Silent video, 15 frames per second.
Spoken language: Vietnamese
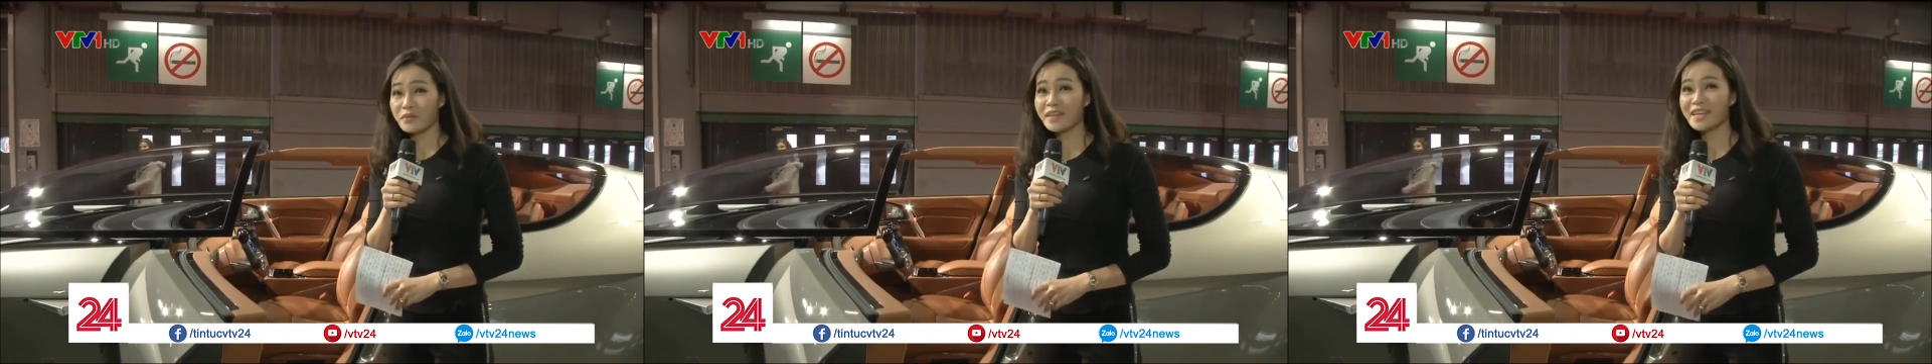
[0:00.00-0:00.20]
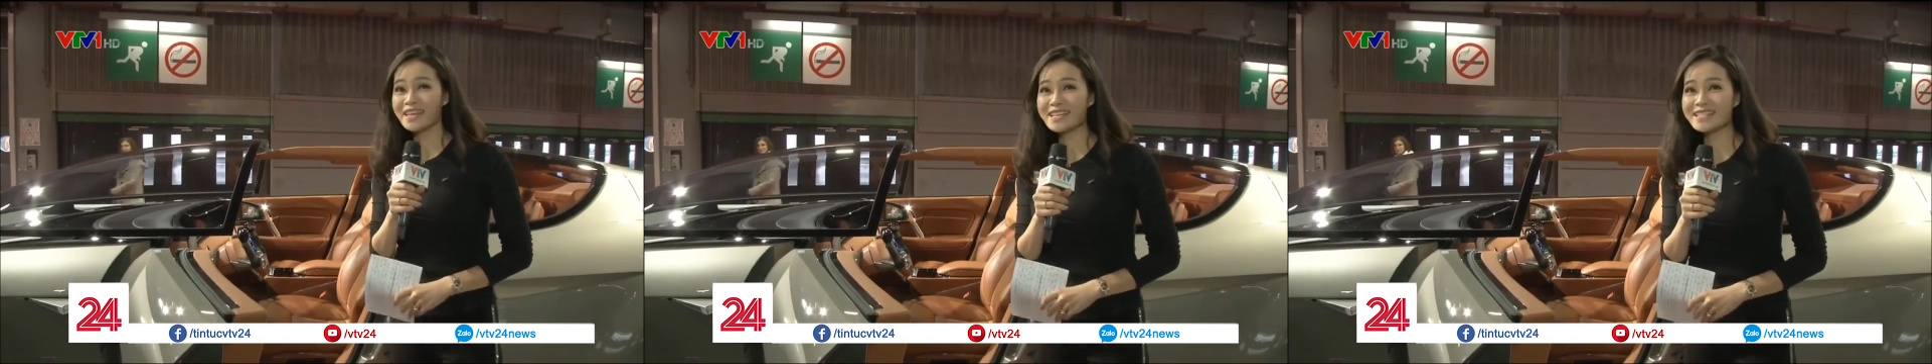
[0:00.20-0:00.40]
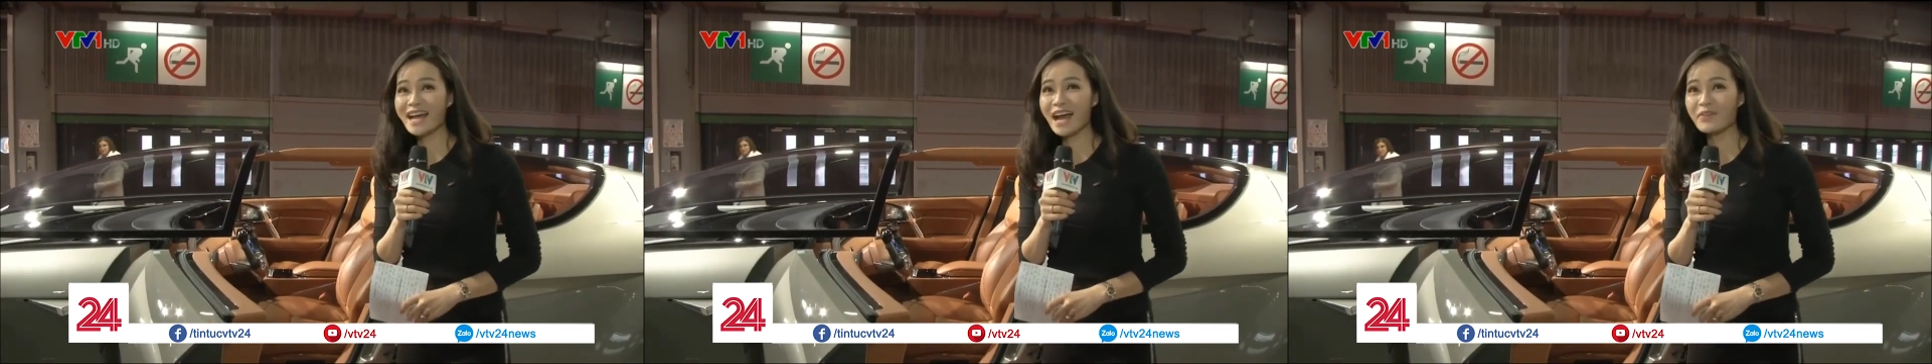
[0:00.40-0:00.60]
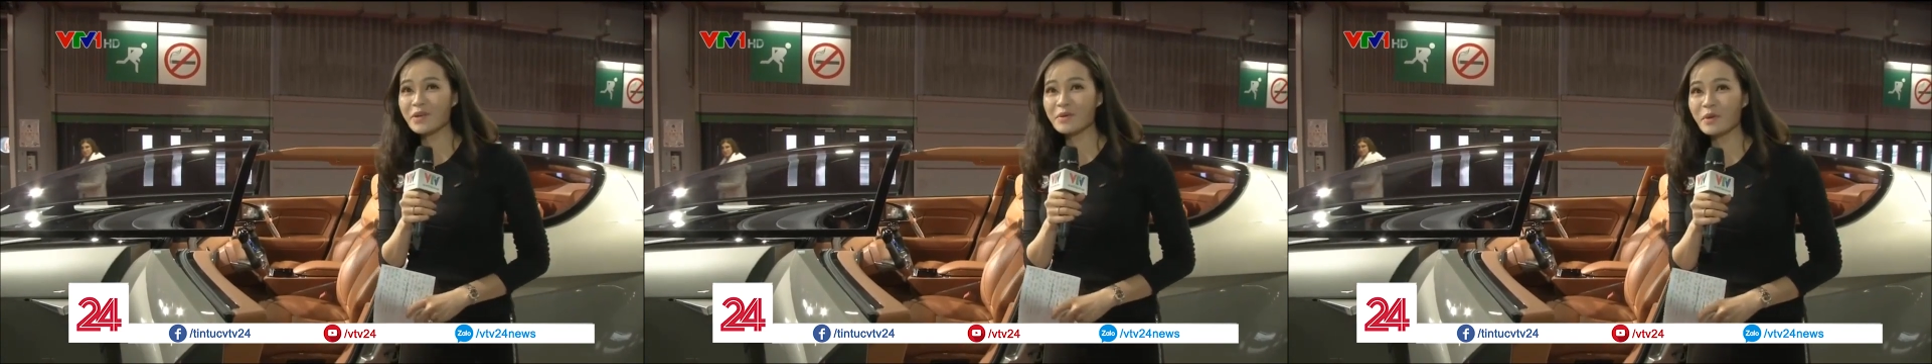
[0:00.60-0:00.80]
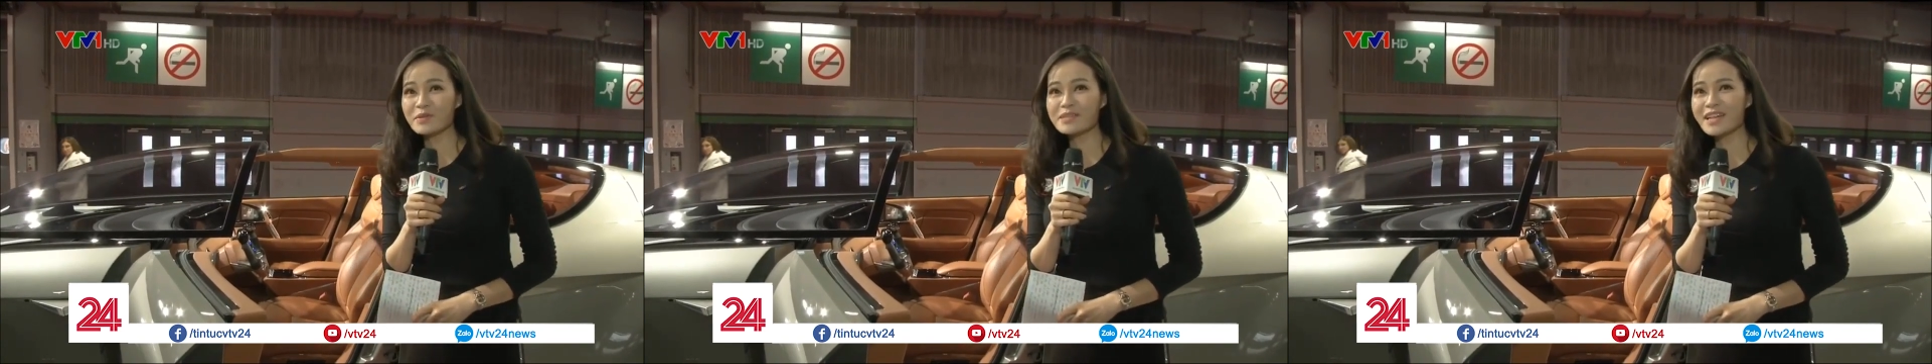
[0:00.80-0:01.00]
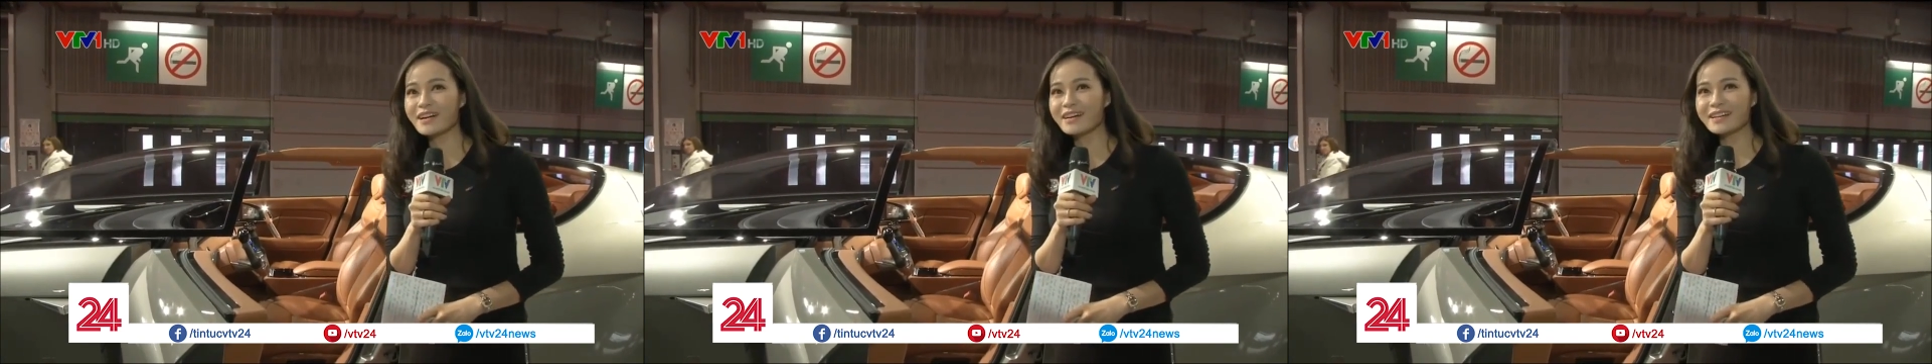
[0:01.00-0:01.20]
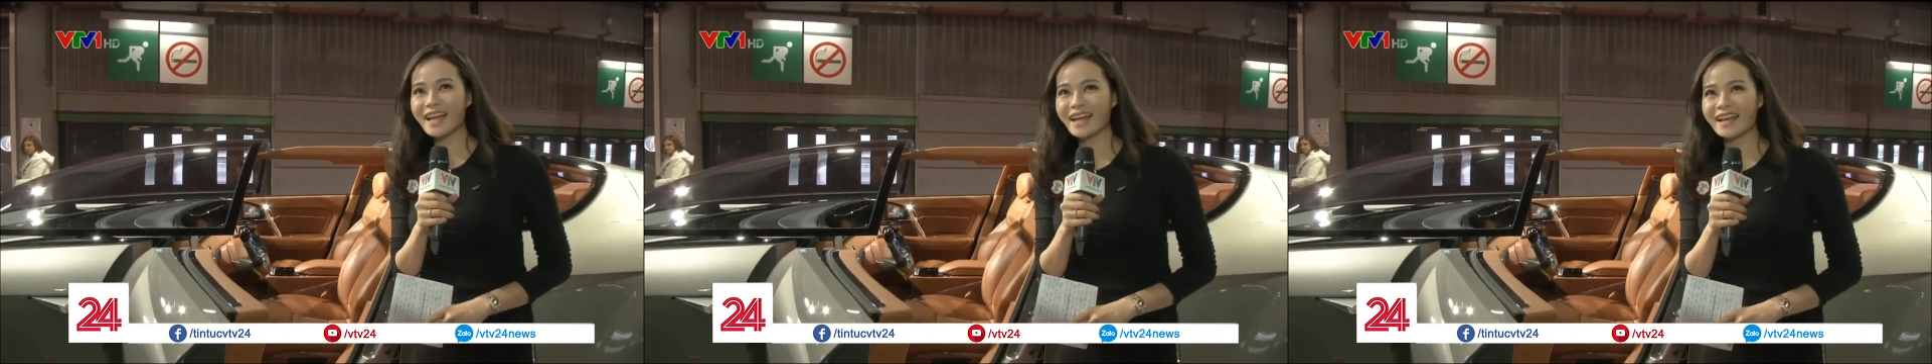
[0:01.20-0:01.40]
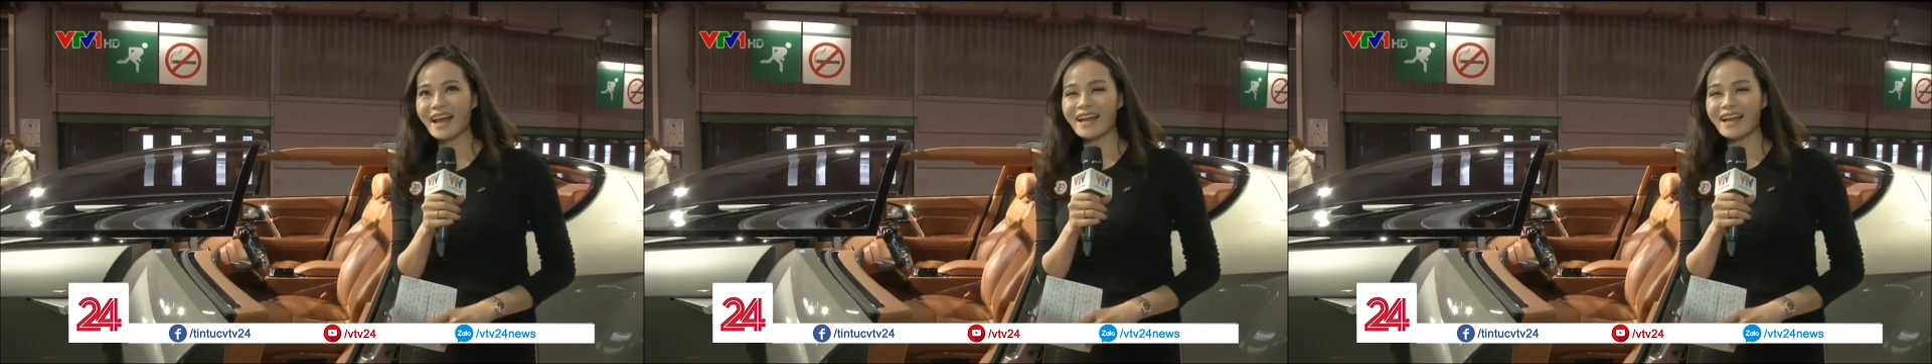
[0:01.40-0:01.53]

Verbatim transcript: Quý vị nghĩ sao về mẫu xe hơi